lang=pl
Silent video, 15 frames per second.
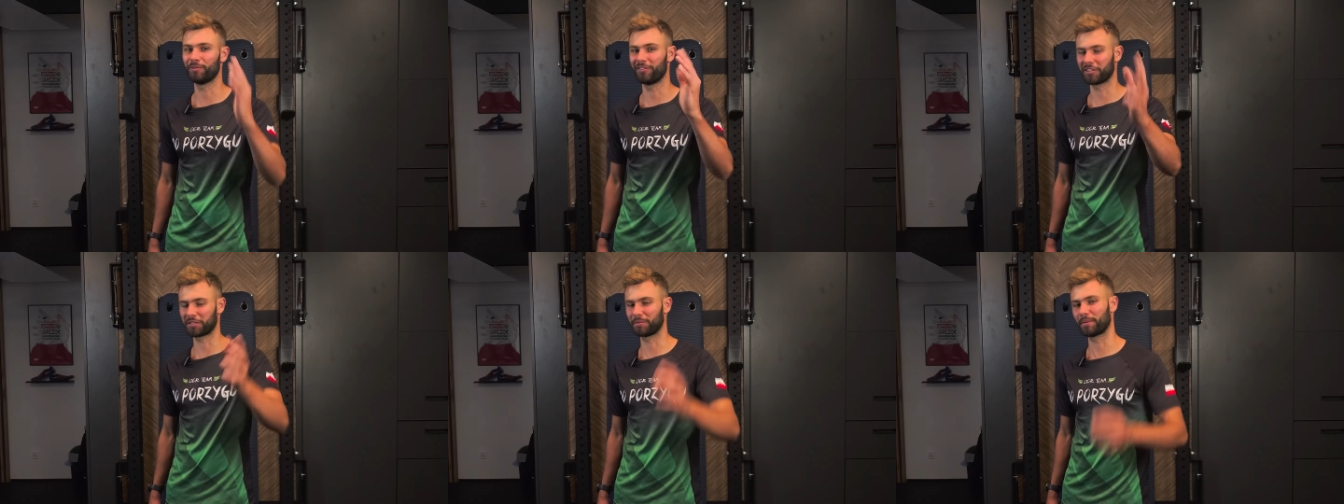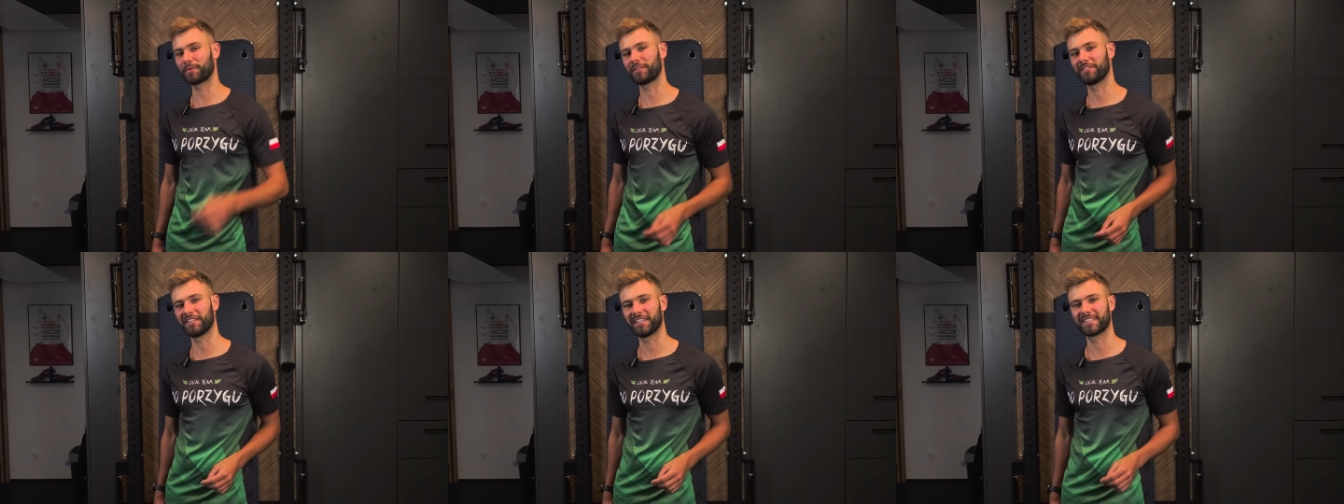bo uważam
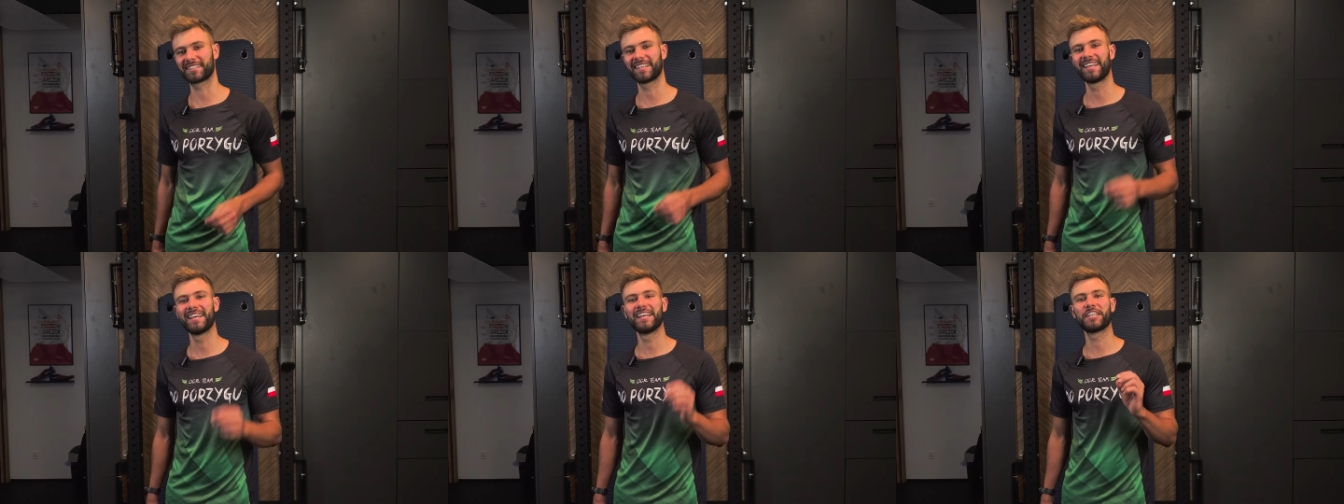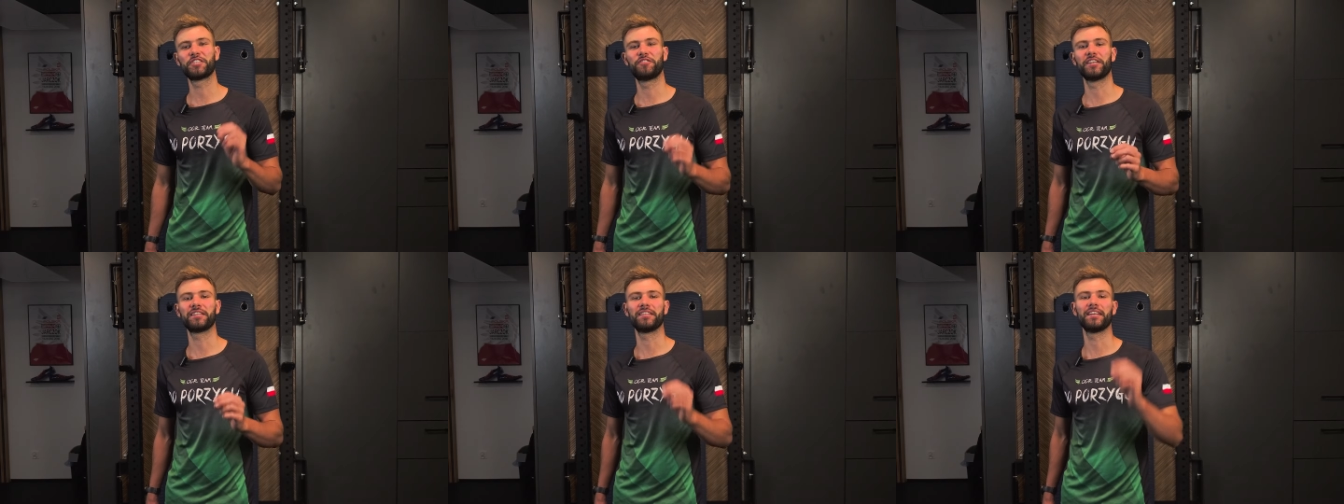naprawdę jest
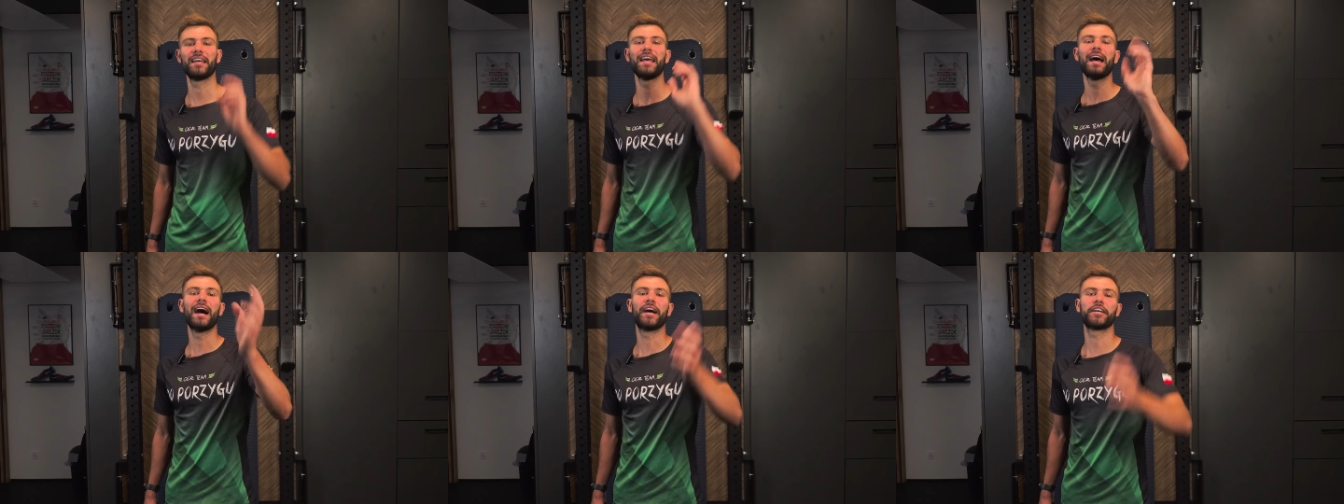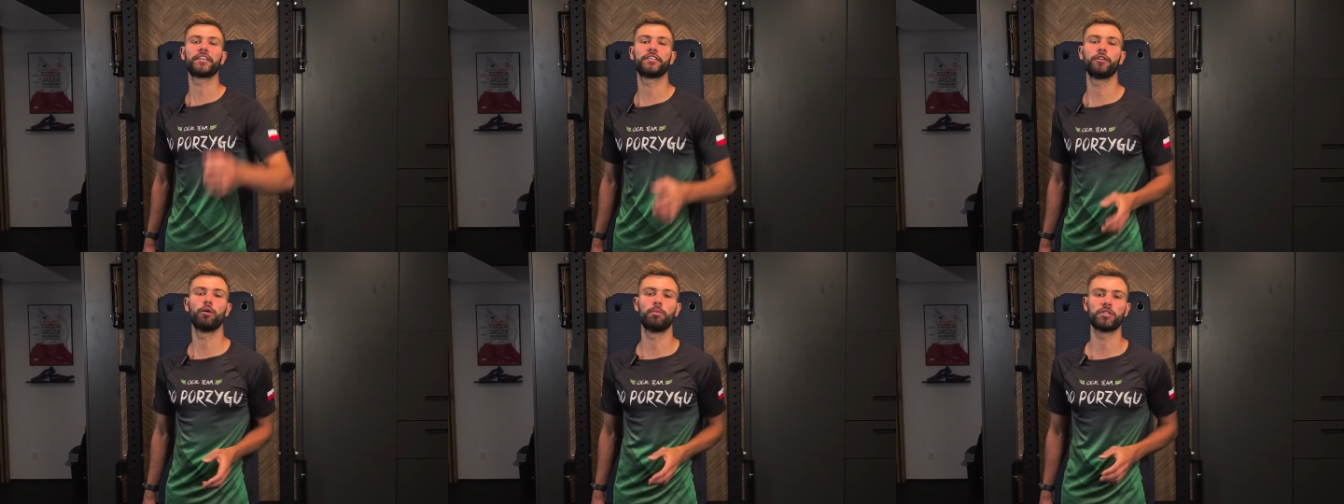świetny. A
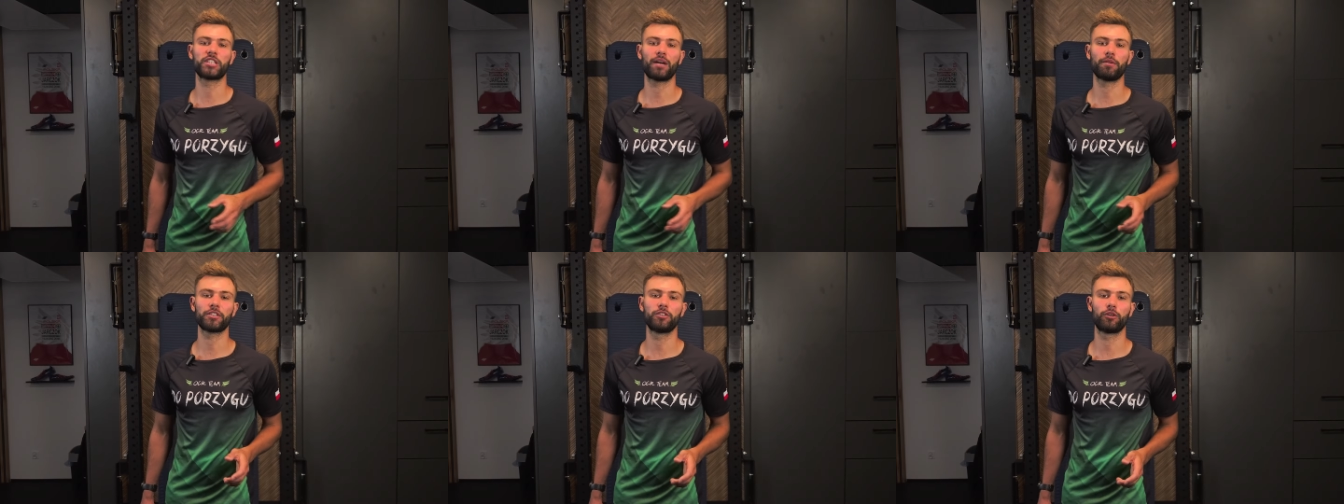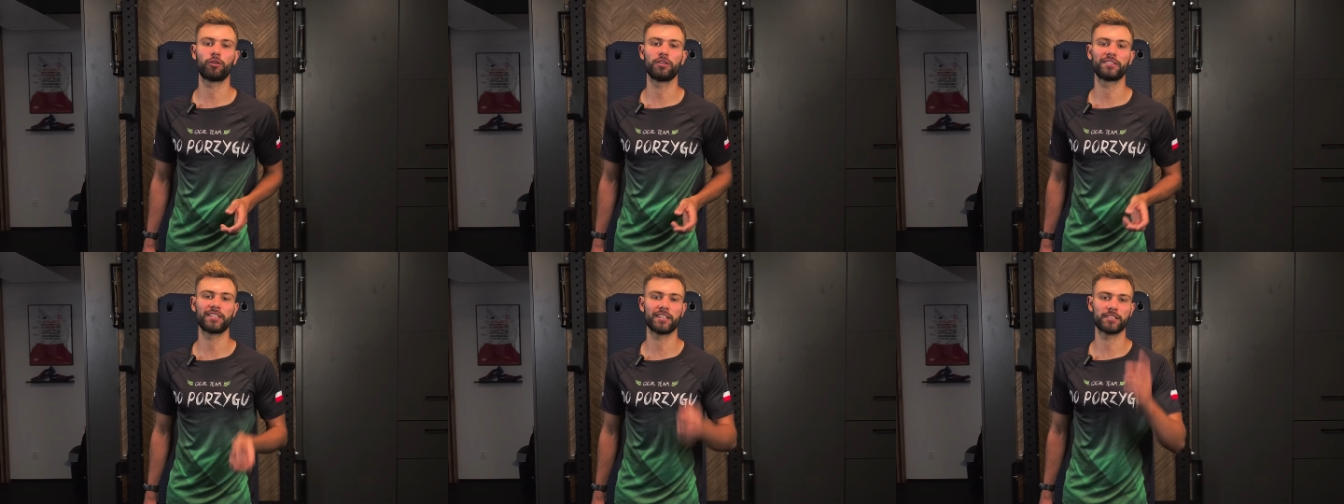jeśli obejrzałeś do
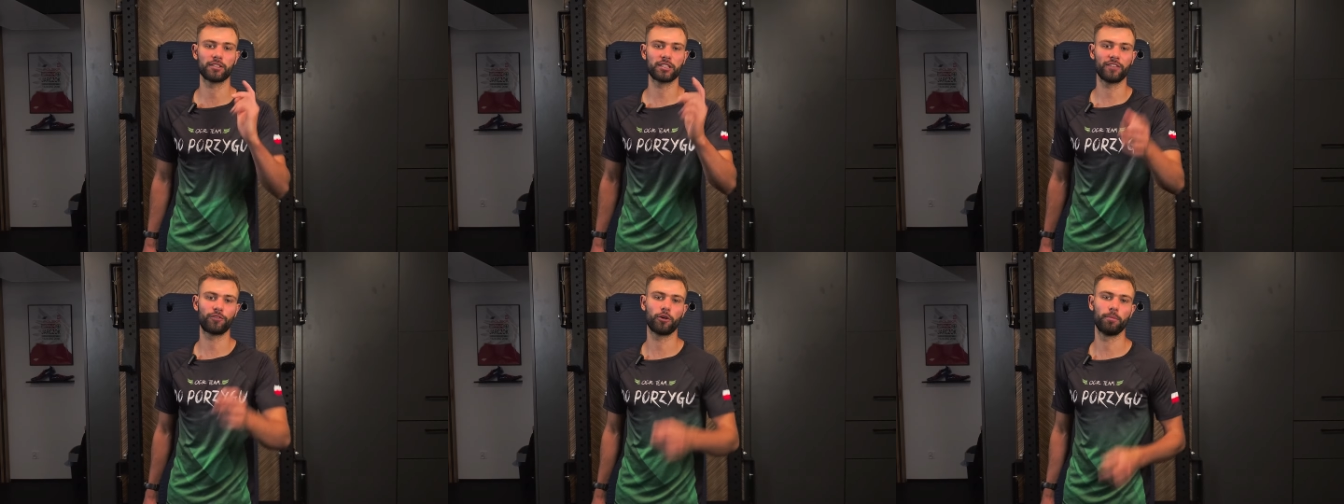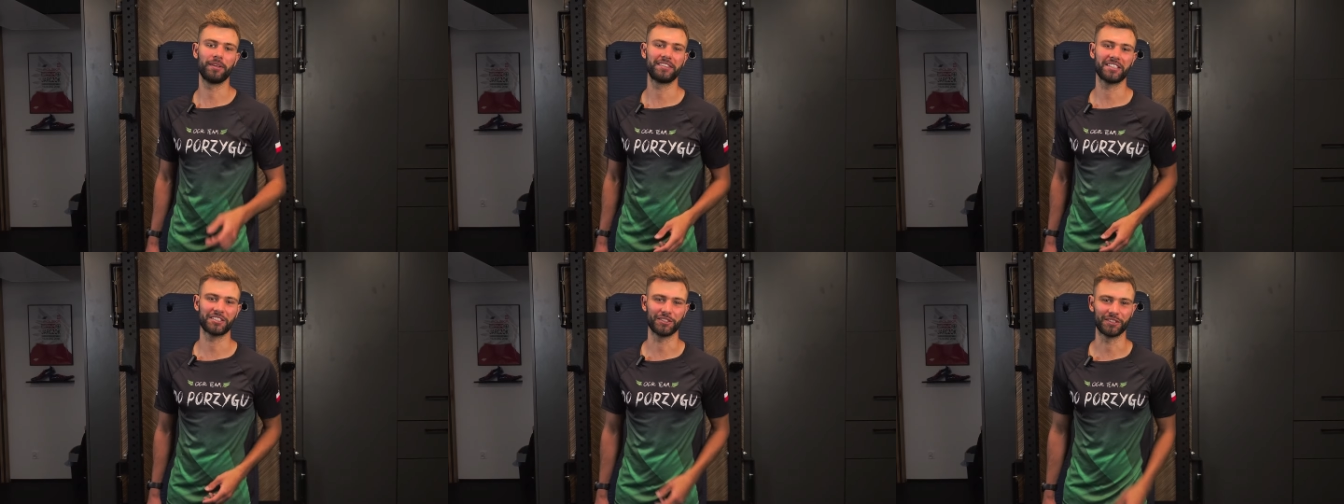końca, zostaw
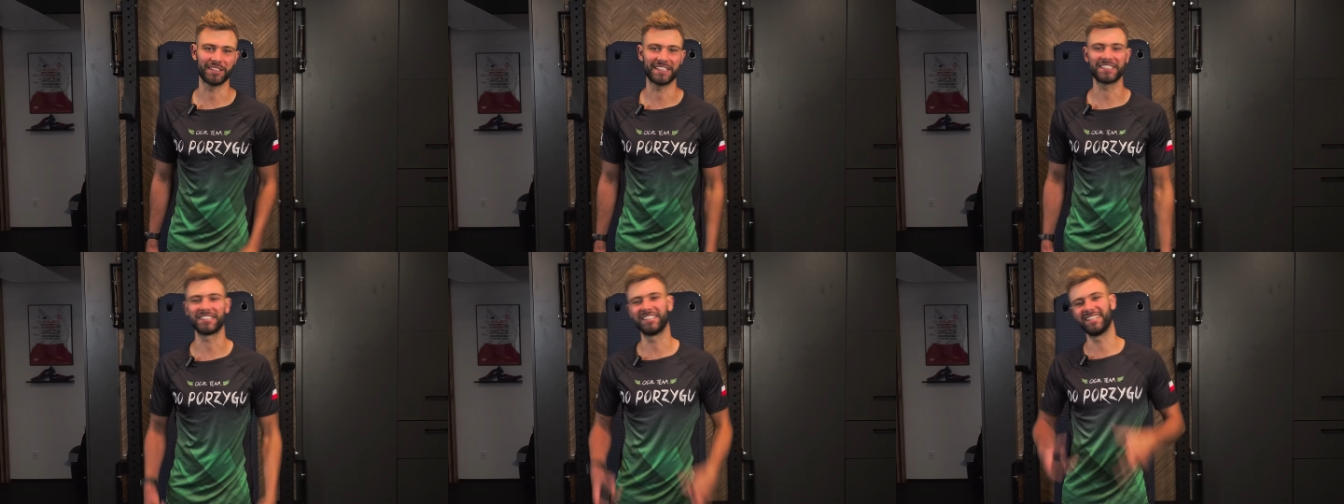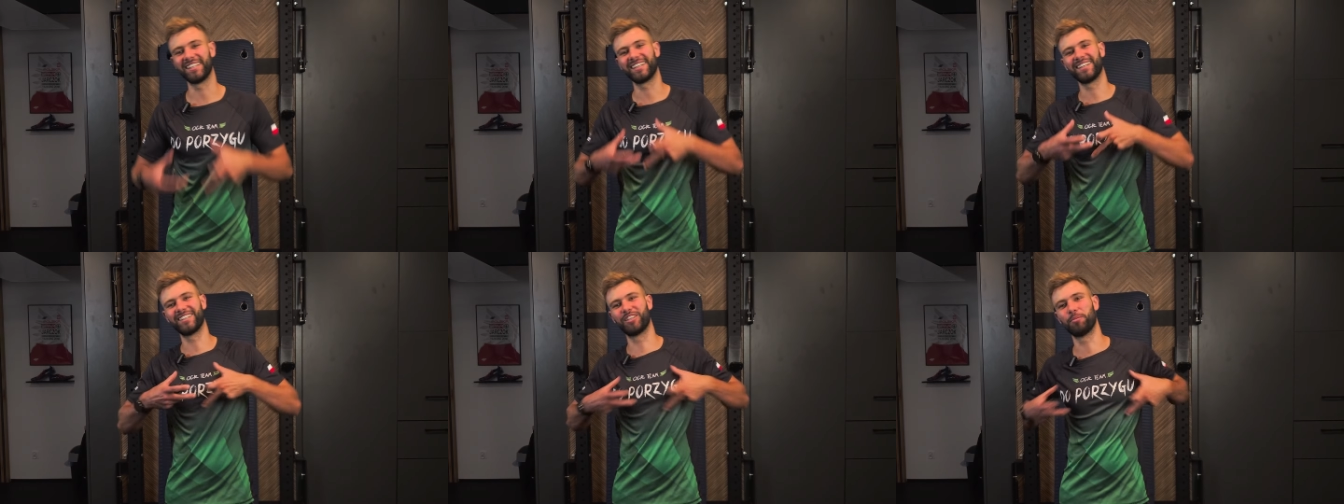komentarz o
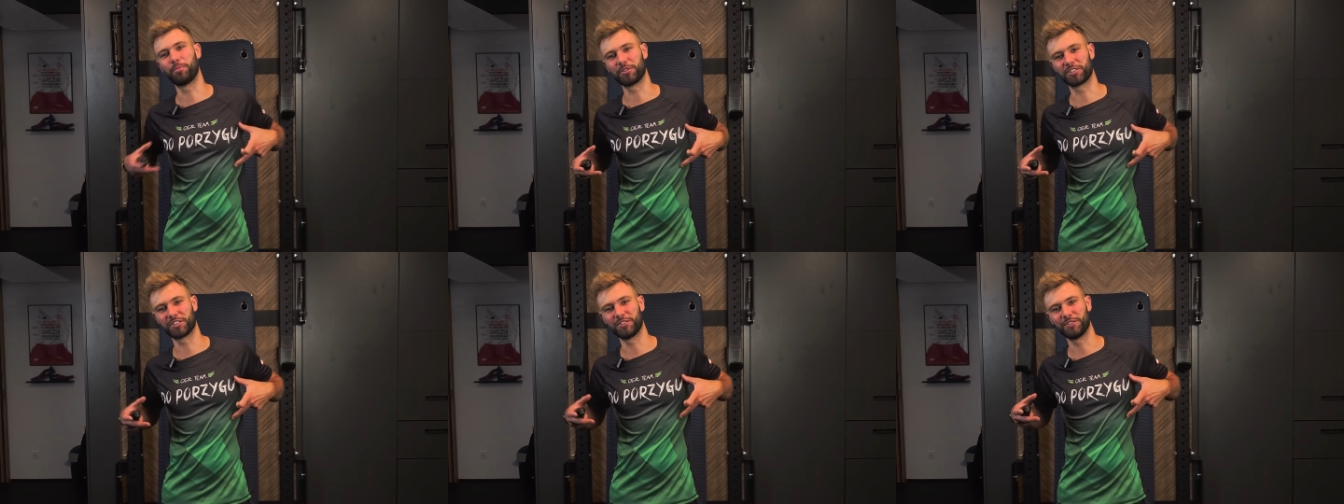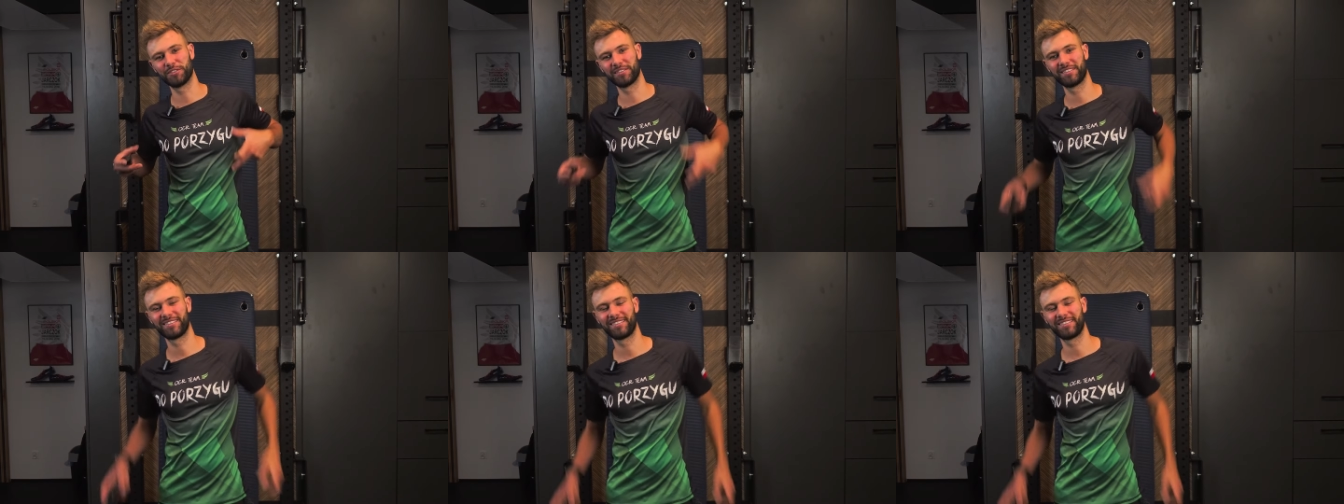treści do pożygu.